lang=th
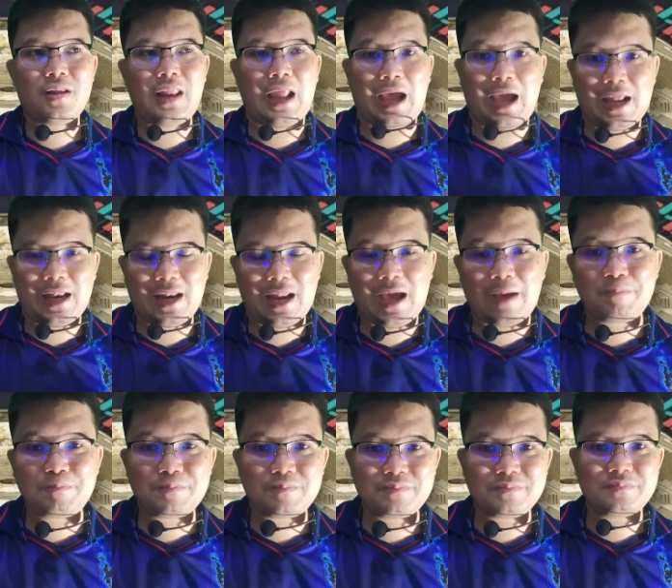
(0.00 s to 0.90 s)
รหัสลั
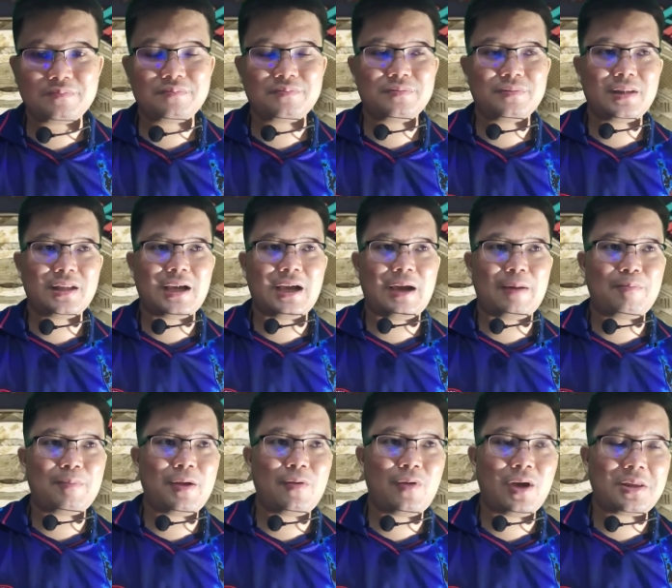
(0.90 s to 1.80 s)
บนะครับ
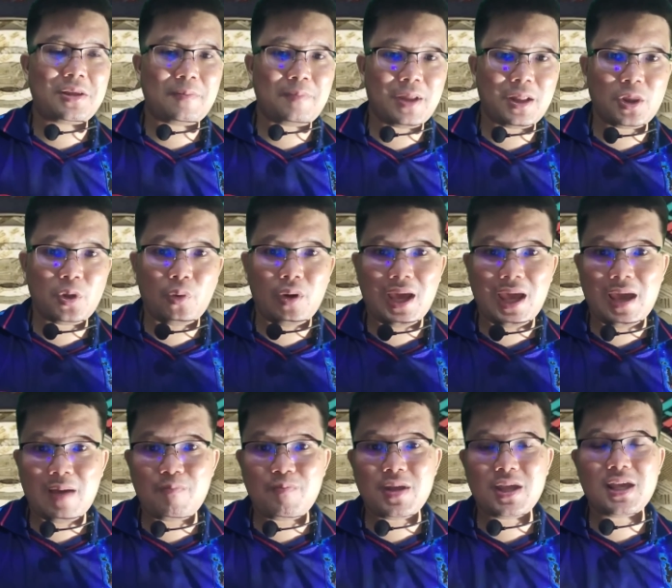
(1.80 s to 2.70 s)
ไม่ว่าจะเป็นตัว
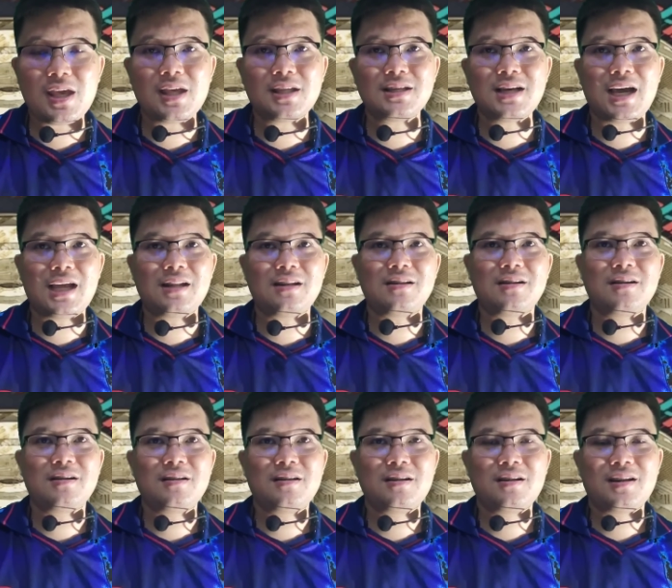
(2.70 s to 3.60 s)
แอปพลิเคชัน
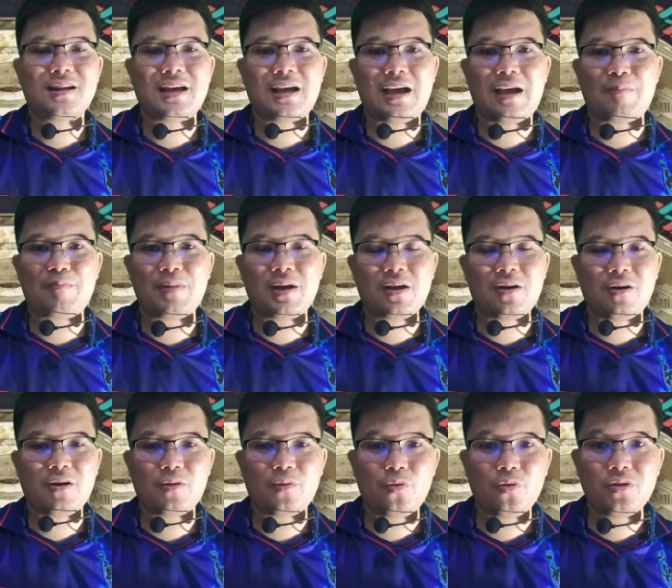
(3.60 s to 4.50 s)
นะครับเมื่อ
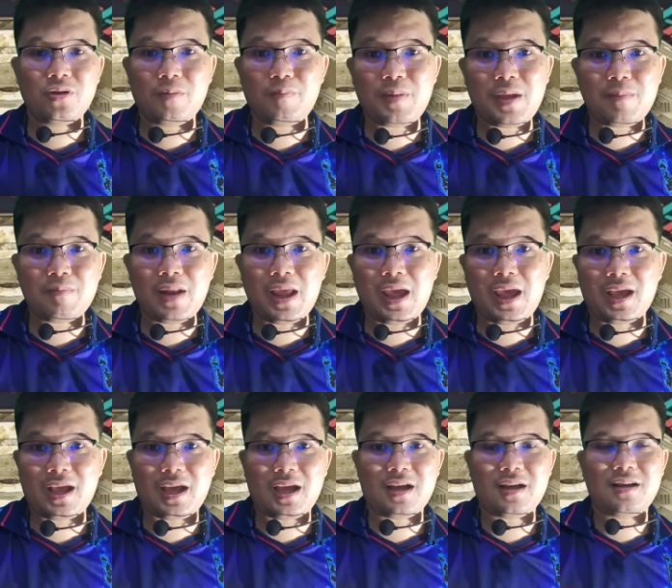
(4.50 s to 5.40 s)
ก่อนคุณต้องพิมพ์เล
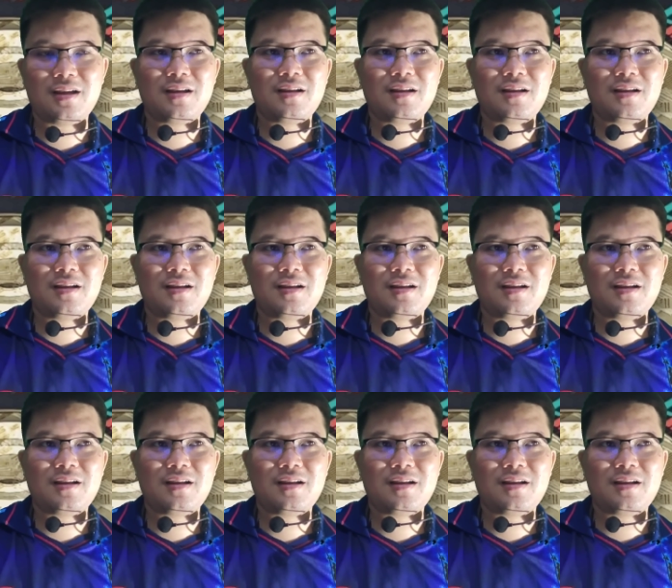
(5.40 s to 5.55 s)
ขอ่ะ